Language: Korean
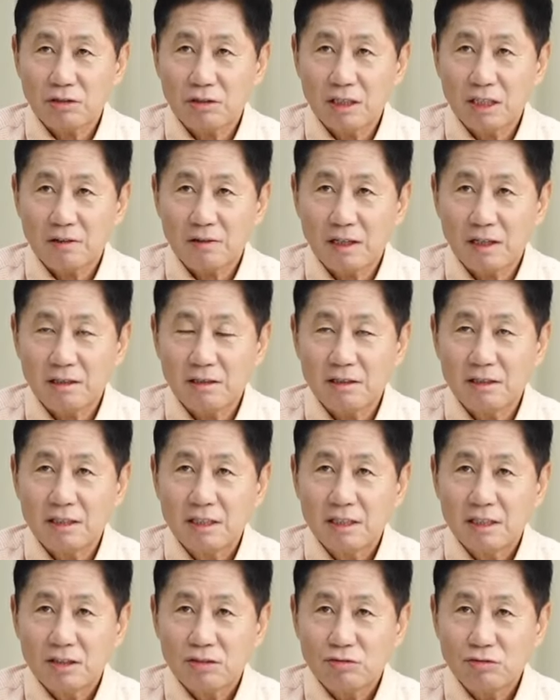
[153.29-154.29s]
그런데 과연
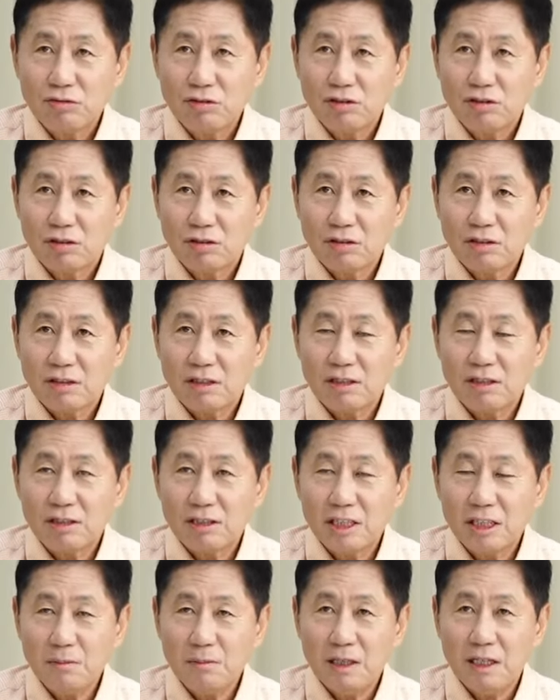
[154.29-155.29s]
윤석열
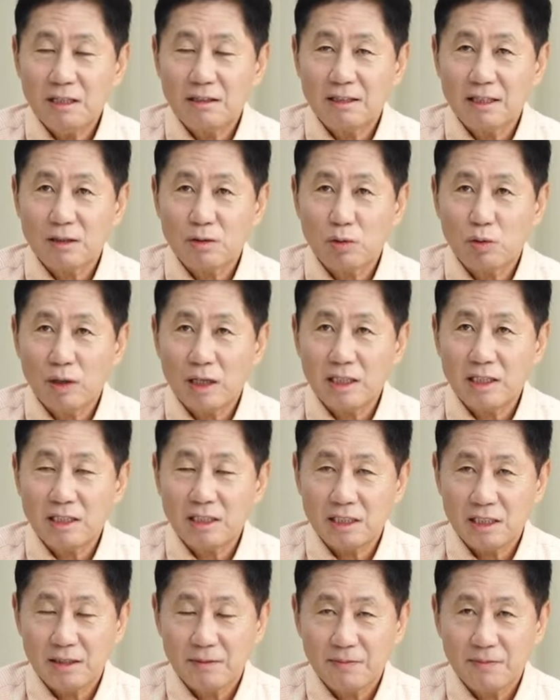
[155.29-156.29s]
형님이 그게
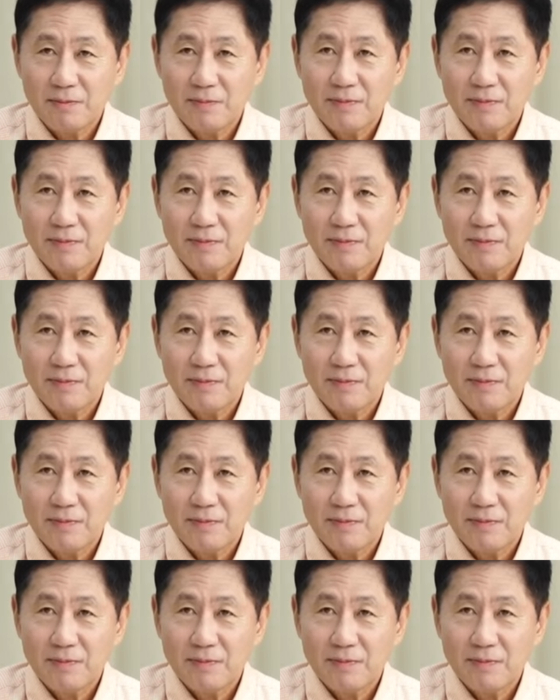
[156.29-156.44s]
통할지